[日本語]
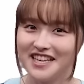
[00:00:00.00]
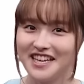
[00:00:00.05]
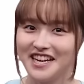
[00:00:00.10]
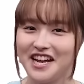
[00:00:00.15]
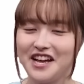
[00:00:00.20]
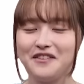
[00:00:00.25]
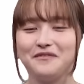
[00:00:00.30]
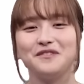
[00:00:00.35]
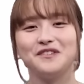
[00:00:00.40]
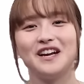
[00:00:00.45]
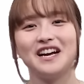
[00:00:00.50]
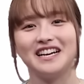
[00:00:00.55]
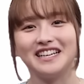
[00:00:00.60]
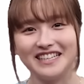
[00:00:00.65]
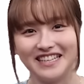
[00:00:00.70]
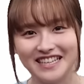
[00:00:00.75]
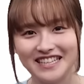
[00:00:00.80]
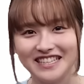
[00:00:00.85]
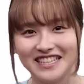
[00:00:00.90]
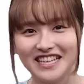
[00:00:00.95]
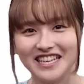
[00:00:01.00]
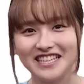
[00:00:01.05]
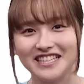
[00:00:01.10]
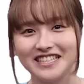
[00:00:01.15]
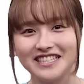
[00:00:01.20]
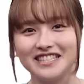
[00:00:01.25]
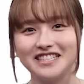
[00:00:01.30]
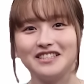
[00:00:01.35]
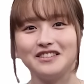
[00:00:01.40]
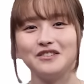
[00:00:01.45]
定ライブや限定
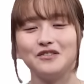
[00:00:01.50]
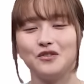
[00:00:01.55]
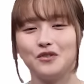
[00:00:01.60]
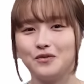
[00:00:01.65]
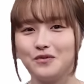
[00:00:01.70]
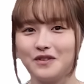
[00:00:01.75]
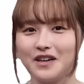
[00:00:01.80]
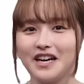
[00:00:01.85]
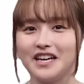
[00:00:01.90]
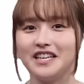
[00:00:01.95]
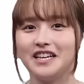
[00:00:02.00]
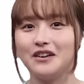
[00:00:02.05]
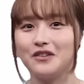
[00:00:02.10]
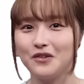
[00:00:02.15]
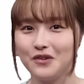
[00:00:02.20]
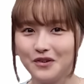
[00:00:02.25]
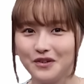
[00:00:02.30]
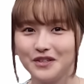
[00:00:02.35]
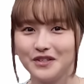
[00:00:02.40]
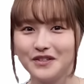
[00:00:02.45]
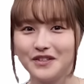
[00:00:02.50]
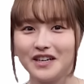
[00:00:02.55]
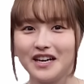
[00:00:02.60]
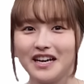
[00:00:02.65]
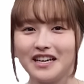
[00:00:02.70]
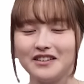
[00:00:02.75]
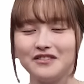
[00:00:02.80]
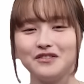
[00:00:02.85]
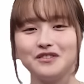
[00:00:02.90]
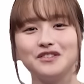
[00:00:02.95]
記事オフ会や交流
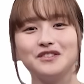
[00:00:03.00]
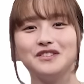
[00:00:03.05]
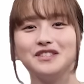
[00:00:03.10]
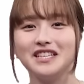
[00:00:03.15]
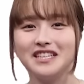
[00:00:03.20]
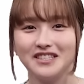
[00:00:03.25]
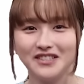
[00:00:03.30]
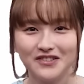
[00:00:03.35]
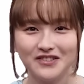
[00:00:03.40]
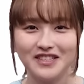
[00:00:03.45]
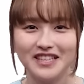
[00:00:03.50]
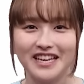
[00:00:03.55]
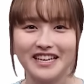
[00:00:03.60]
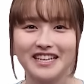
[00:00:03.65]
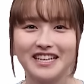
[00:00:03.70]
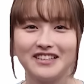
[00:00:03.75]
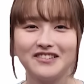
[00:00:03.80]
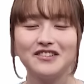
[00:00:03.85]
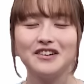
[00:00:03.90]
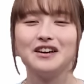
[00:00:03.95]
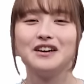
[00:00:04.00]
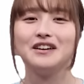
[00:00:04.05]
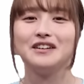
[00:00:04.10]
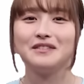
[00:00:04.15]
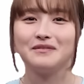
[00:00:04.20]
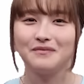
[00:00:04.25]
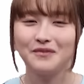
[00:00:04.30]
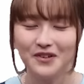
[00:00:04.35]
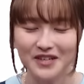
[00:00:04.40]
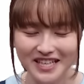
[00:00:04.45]
会の優先招待など
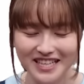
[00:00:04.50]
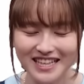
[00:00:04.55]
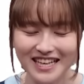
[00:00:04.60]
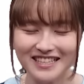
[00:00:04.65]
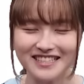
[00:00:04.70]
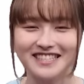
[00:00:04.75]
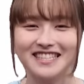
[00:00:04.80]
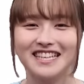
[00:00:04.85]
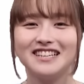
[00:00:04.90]
盛りだく